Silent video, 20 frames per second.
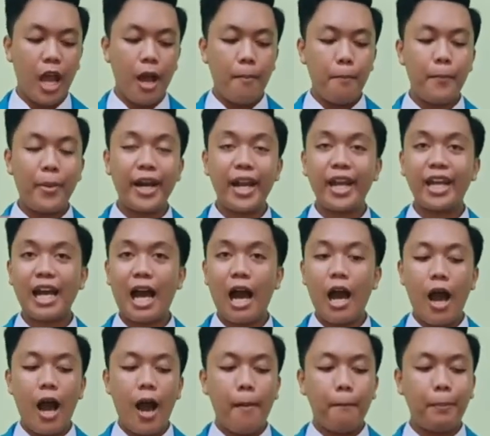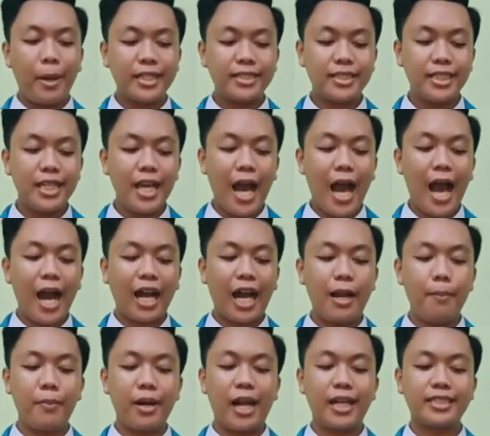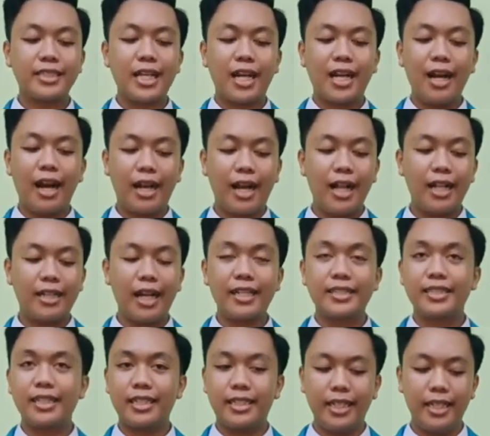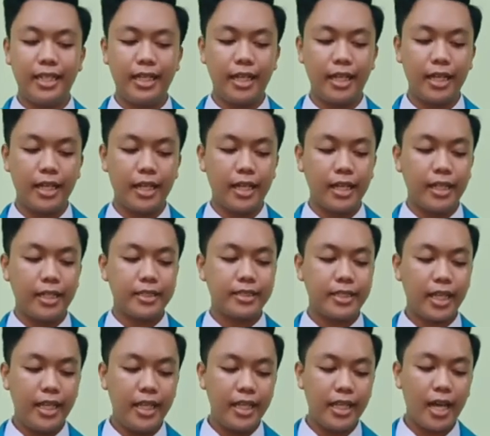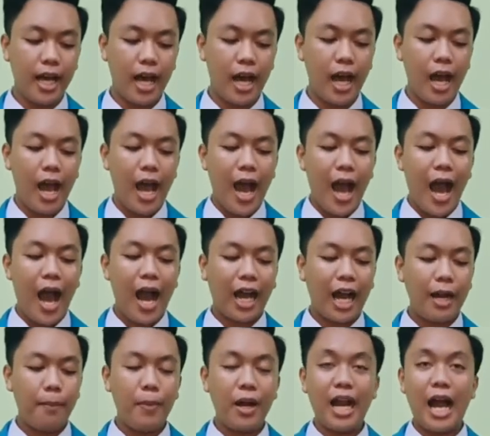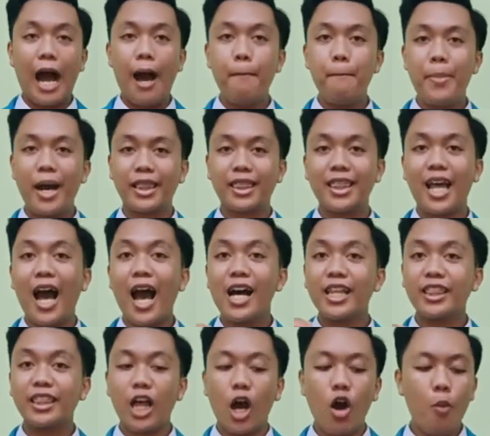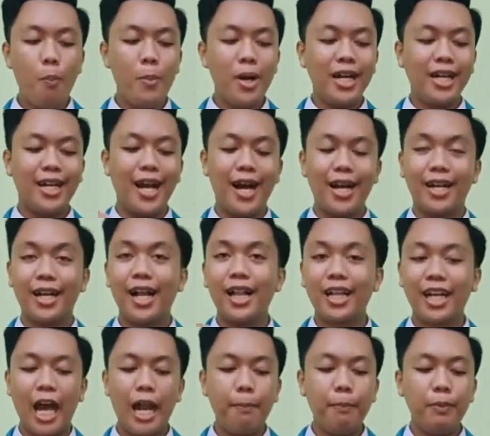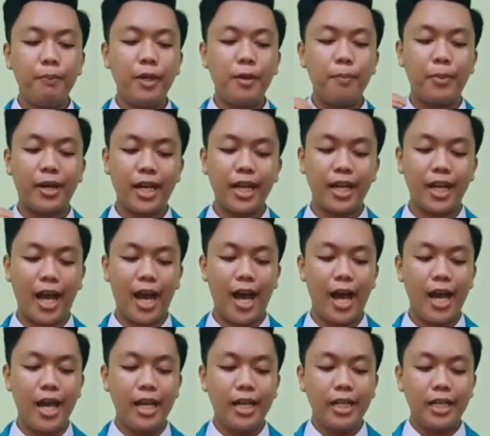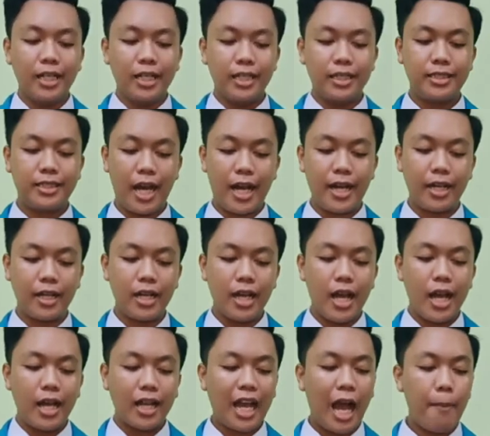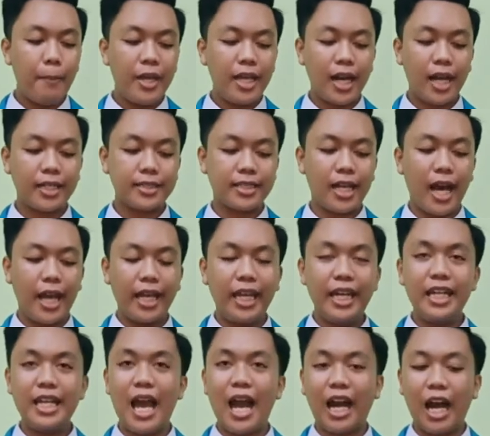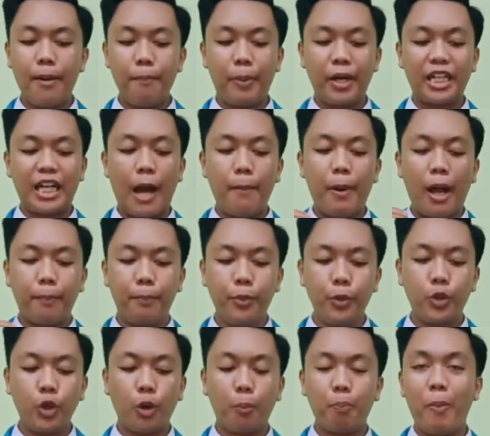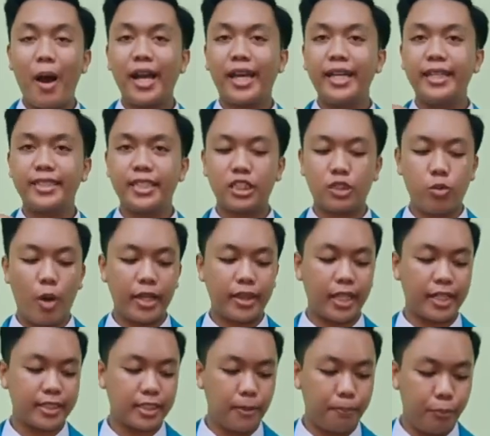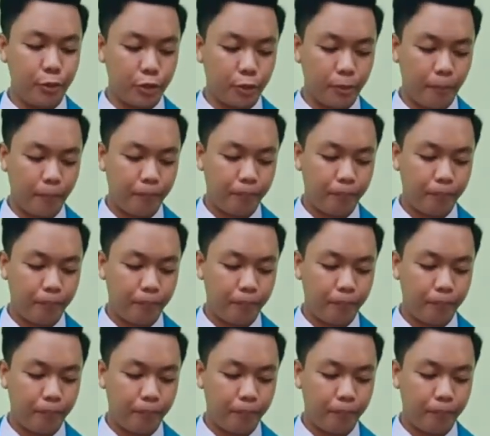Mereka pasti akan merasa gagal dan sedih, sehingga akan menghambat atau menggagalkan mimpi mereka, dan kami rasa ini akan berdampak buruk bagi siswa tersebut.